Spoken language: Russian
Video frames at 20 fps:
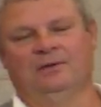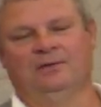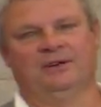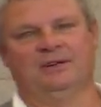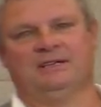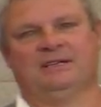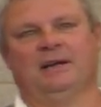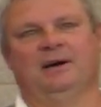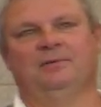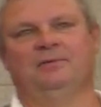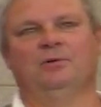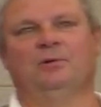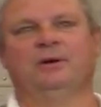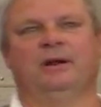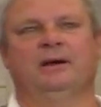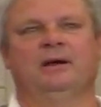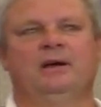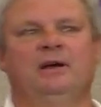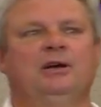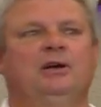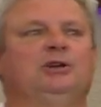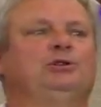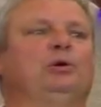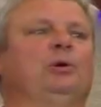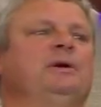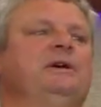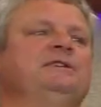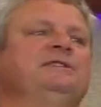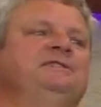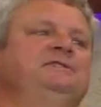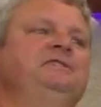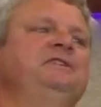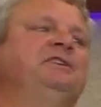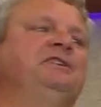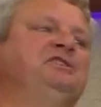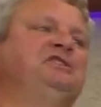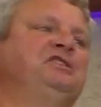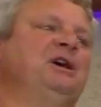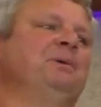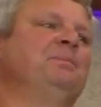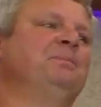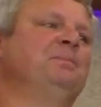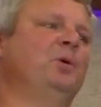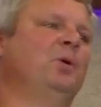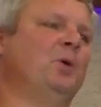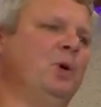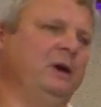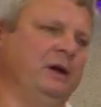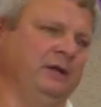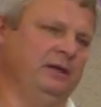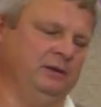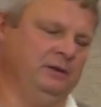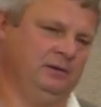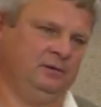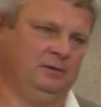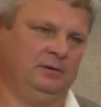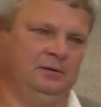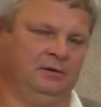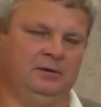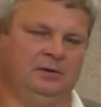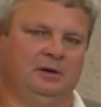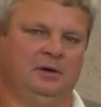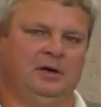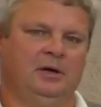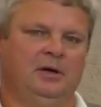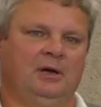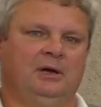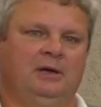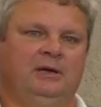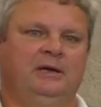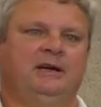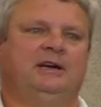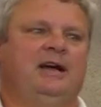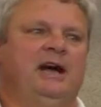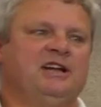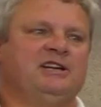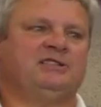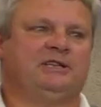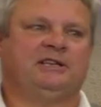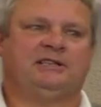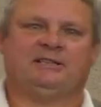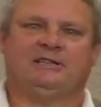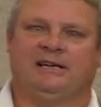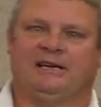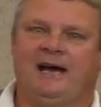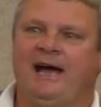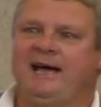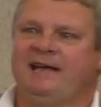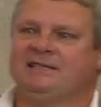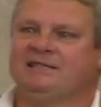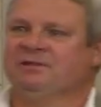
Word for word: разговоре, кто из них чем болен – и каждый старается